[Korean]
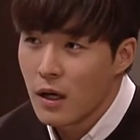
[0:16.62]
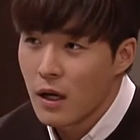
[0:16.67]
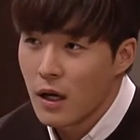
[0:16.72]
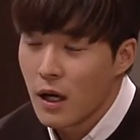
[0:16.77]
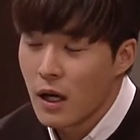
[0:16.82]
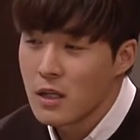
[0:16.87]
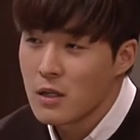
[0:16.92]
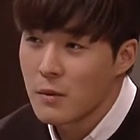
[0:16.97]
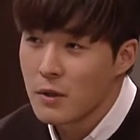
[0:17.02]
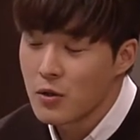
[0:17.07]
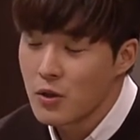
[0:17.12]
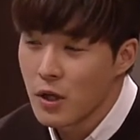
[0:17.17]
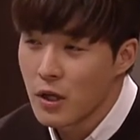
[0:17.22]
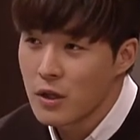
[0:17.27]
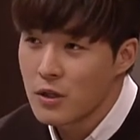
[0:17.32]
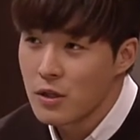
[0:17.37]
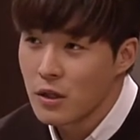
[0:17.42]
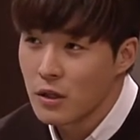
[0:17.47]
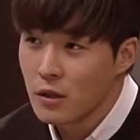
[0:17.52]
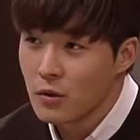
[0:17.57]
하지만
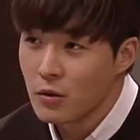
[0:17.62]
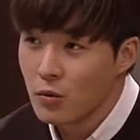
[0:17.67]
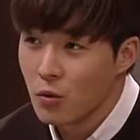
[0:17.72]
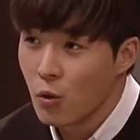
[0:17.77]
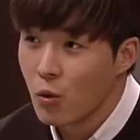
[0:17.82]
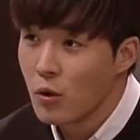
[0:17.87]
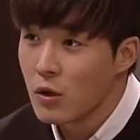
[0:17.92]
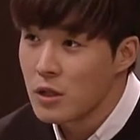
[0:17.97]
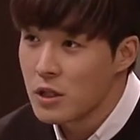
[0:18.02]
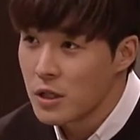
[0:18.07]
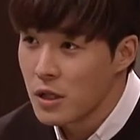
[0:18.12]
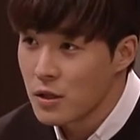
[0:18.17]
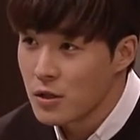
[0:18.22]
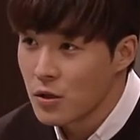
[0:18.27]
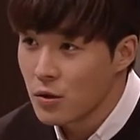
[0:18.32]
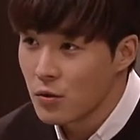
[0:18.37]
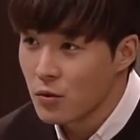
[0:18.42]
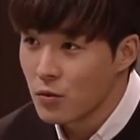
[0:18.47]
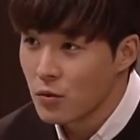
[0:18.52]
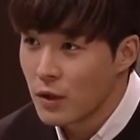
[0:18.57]
최관장은 도를
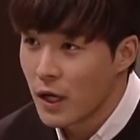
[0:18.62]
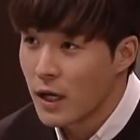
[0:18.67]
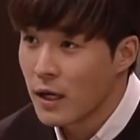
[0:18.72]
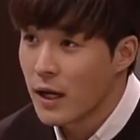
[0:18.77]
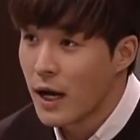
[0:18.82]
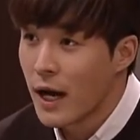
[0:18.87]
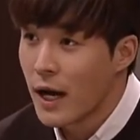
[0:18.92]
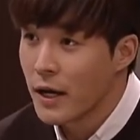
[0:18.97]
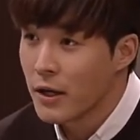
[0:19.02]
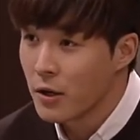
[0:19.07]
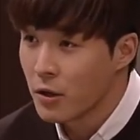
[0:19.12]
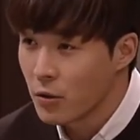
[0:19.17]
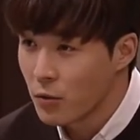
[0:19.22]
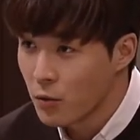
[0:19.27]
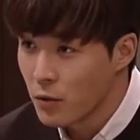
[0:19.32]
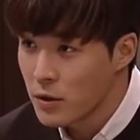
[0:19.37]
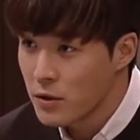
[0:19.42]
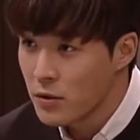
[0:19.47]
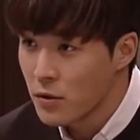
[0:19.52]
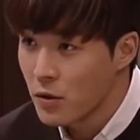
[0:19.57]
지나쳤고 날
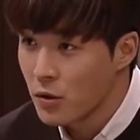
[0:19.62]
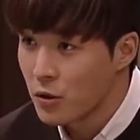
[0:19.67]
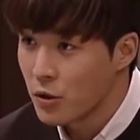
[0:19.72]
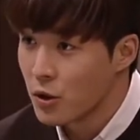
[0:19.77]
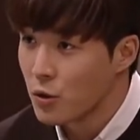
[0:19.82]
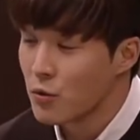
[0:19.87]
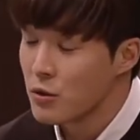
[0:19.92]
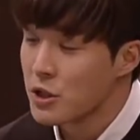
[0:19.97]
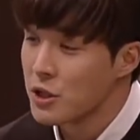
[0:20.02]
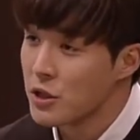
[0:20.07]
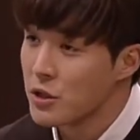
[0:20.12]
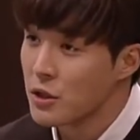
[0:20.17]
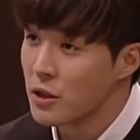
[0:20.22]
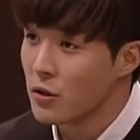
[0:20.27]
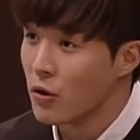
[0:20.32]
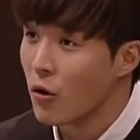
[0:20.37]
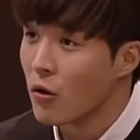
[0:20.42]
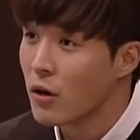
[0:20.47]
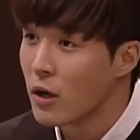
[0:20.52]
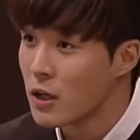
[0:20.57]
가해하려고 했어. 그리고 지은이
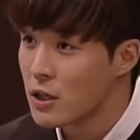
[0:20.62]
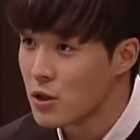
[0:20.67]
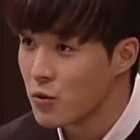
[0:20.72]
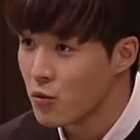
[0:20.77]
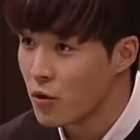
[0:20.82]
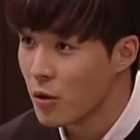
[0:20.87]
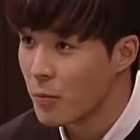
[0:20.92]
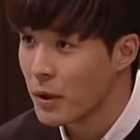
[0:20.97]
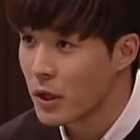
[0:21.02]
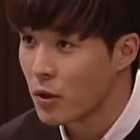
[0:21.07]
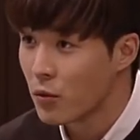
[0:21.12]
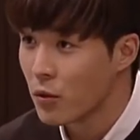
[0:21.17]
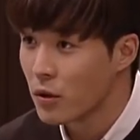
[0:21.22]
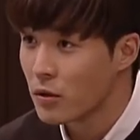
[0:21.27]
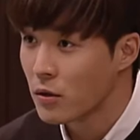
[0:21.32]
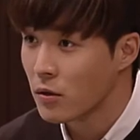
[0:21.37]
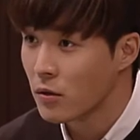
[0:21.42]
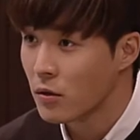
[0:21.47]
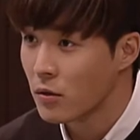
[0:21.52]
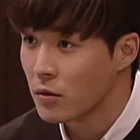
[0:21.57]
너까지 위협하려고
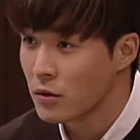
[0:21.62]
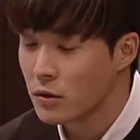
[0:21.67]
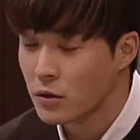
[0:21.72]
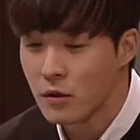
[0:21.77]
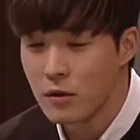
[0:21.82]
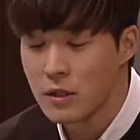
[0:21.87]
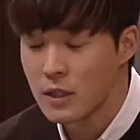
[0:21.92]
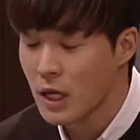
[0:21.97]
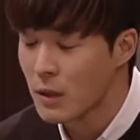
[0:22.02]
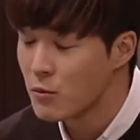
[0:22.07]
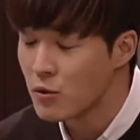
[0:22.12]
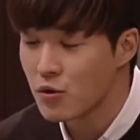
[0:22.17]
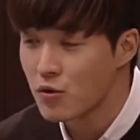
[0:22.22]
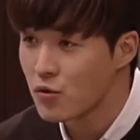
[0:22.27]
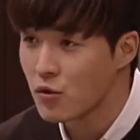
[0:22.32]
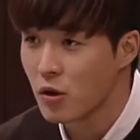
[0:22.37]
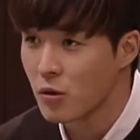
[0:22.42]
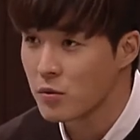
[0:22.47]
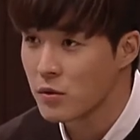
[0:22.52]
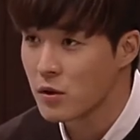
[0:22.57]
했던 건 그건 참을
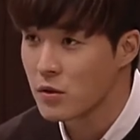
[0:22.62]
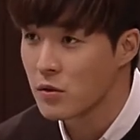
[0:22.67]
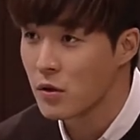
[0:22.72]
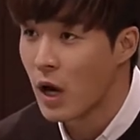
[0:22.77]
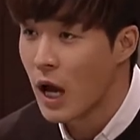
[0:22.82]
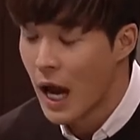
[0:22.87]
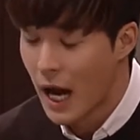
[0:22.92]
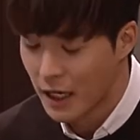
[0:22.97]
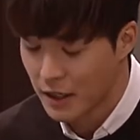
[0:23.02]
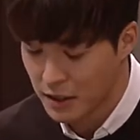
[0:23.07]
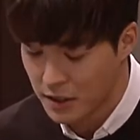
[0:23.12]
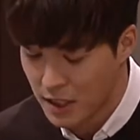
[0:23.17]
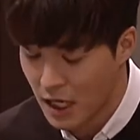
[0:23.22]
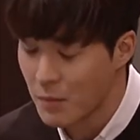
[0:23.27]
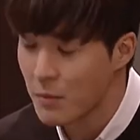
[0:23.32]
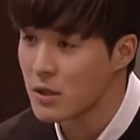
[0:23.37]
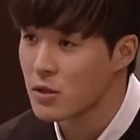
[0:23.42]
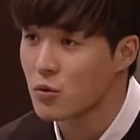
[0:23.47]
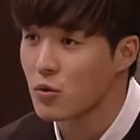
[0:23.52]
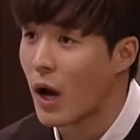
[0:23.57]
수가 없었어. 아니
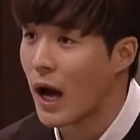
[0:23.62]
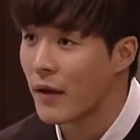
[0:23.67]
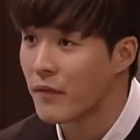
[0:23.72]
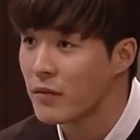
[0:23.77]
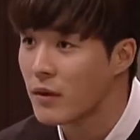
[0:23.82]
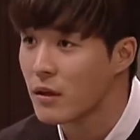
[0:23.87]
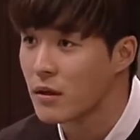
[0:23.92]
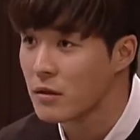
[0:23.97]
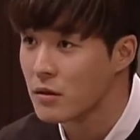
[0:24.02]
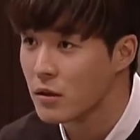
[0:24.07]
참아서도 안 되는